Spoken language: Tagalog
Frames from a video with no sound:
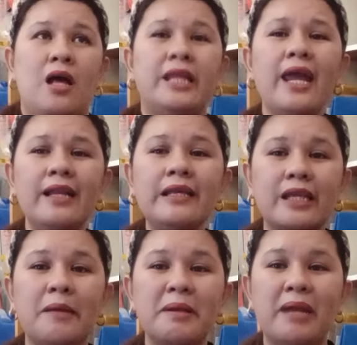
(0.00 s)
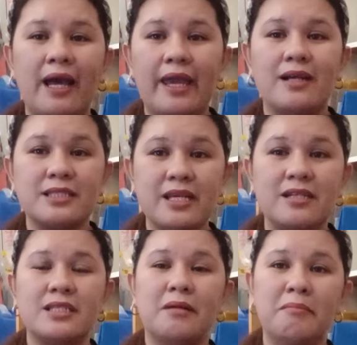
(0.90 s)
Dahil hindi naman malaki ang
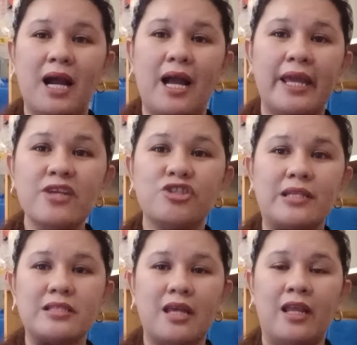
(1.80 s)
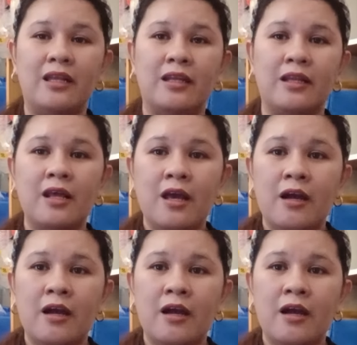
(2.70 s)
sales ng mga agents and